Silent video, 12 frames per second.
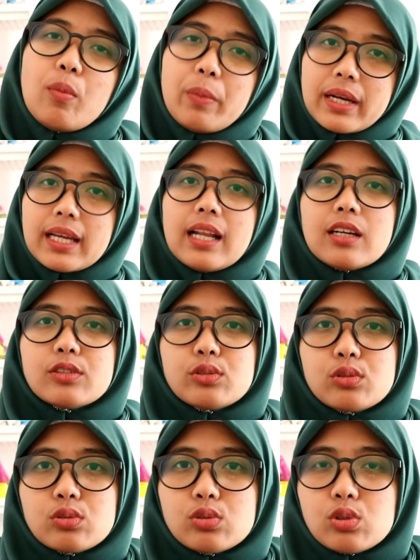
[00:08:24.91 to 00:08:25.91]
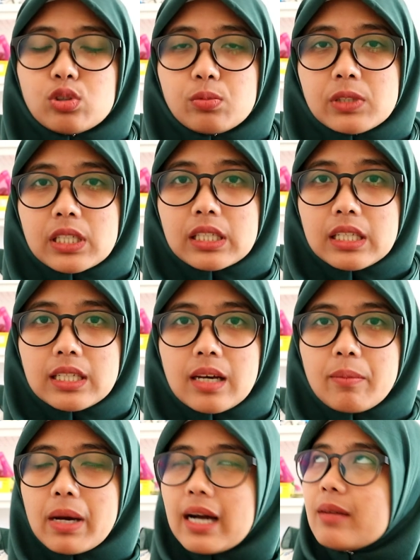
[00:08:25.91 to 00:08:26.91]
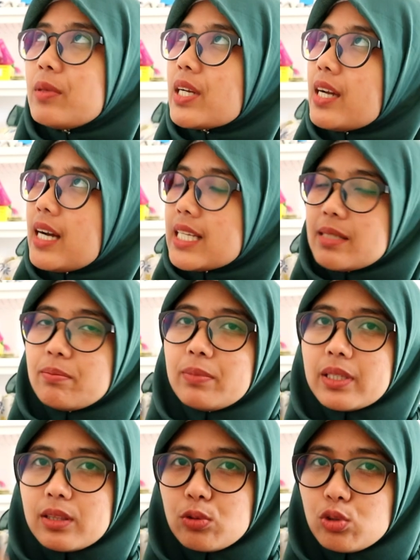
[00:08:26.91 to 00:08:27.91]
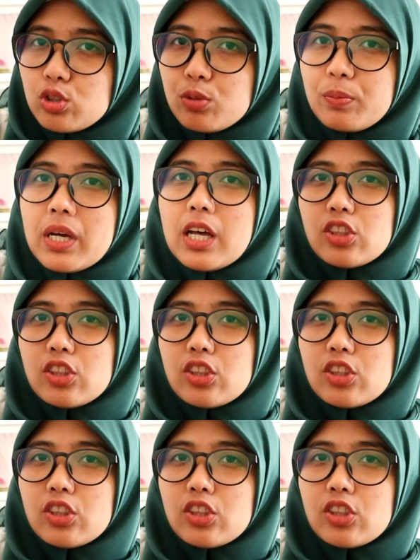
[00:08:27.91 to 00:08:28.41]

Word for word: mereka langsung tutup seketika bahkan mereka nggak sempat nutup